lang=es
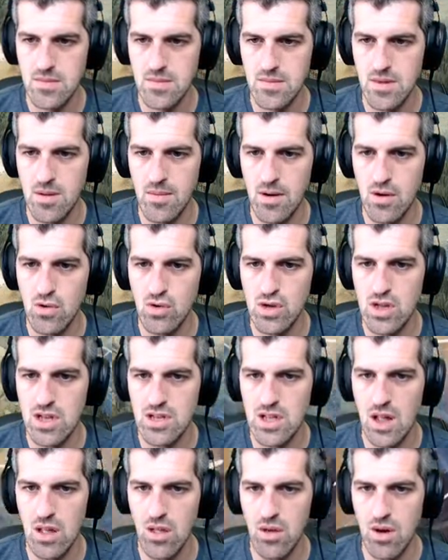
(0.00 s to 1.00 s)
No me gusta
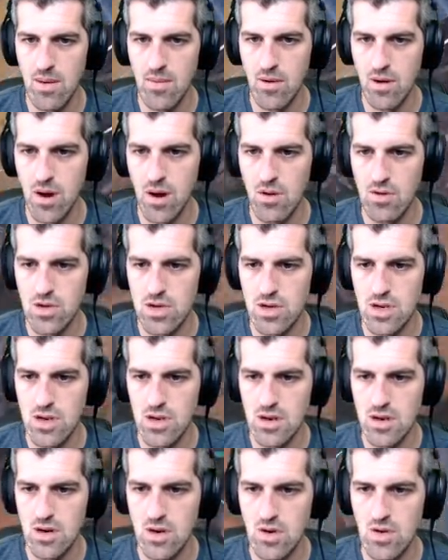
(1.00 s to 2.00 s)
esta zona porque no sé
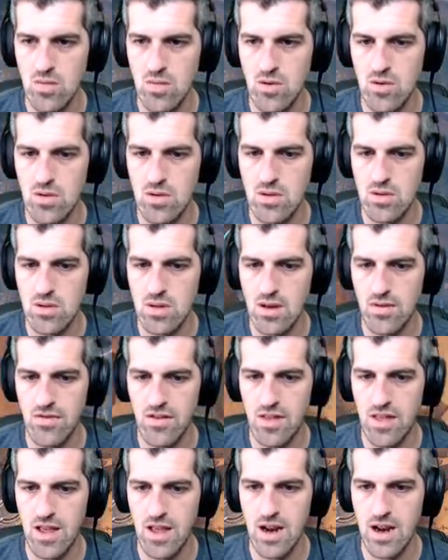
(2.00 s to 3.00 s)
cómo
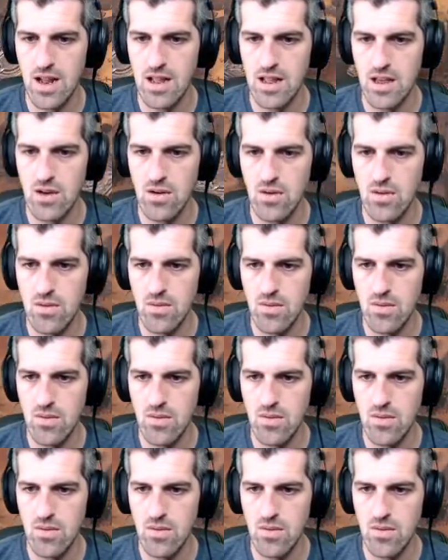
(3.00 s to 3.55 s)
defenderla, tío.